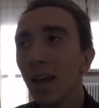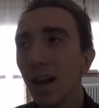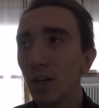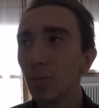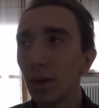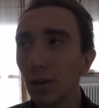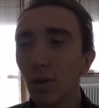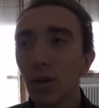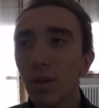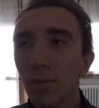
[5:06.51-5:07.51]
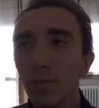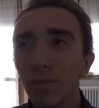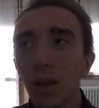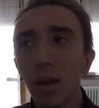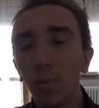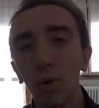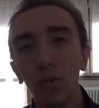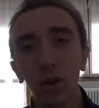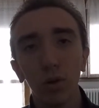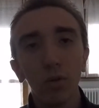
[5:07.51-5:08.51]
aspetto lì poi
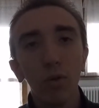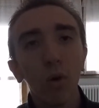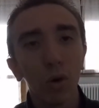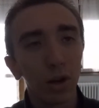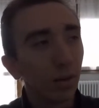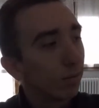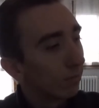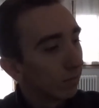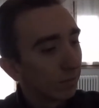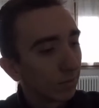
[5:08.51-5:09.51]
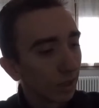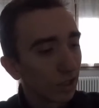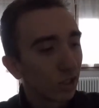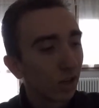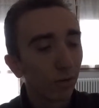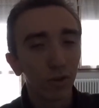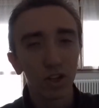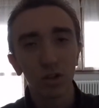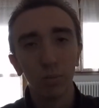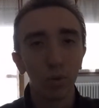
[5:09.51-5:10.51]
vado fuori che si
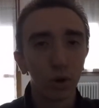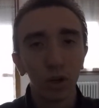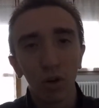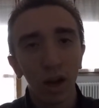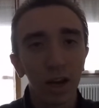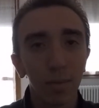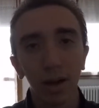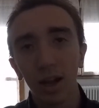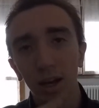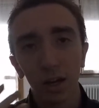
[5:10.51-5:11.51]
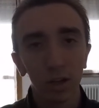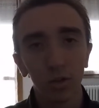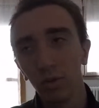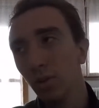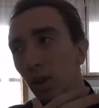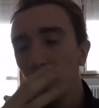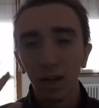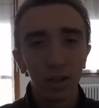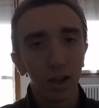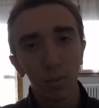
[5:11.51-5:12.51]
rinfresca un pochino l'aria magari ha detto
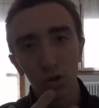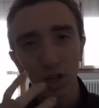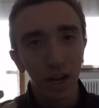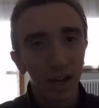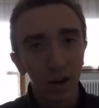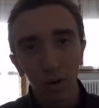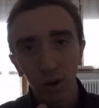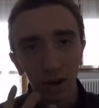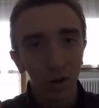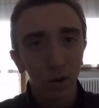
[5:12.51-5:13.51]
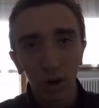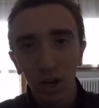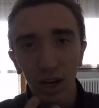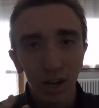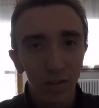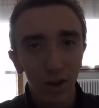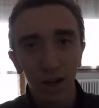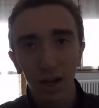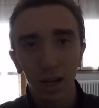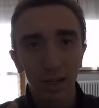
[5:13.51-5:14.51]
il termoscanner non
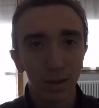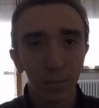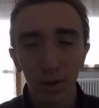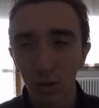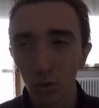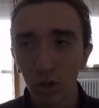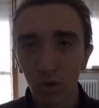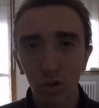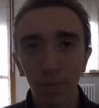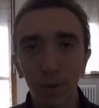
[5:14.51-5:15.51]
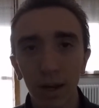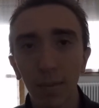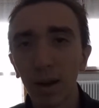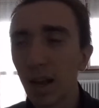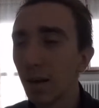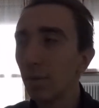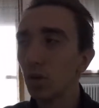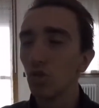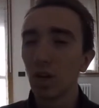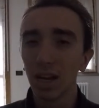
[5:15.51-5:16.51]
rileva la temperatura giusta perché magari mi
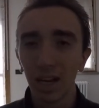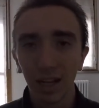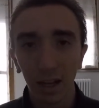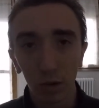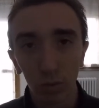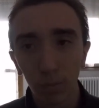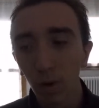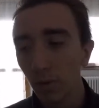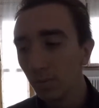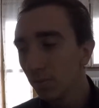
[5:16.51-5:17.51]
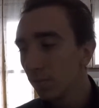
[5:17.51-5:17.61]
sono accaldato un po'